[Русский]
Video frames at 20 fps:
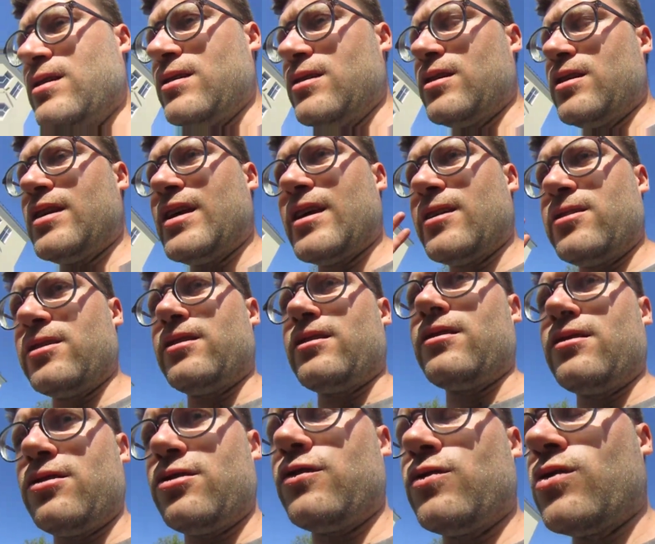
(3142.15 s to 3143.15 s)

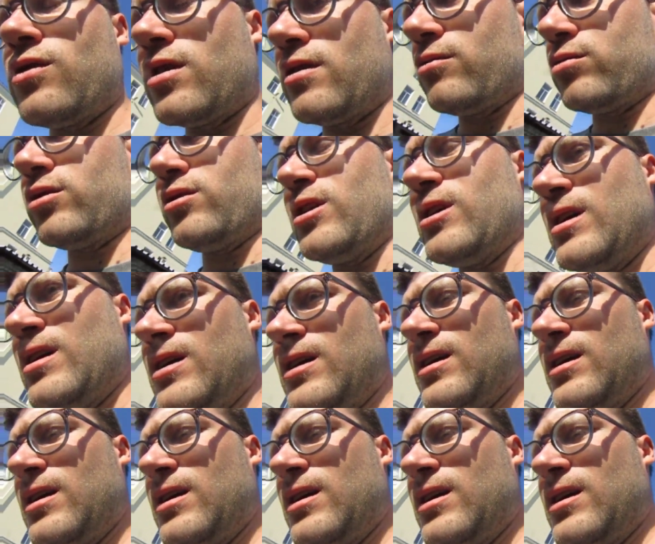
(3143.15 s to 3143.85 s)
энергетики, ничего, а вот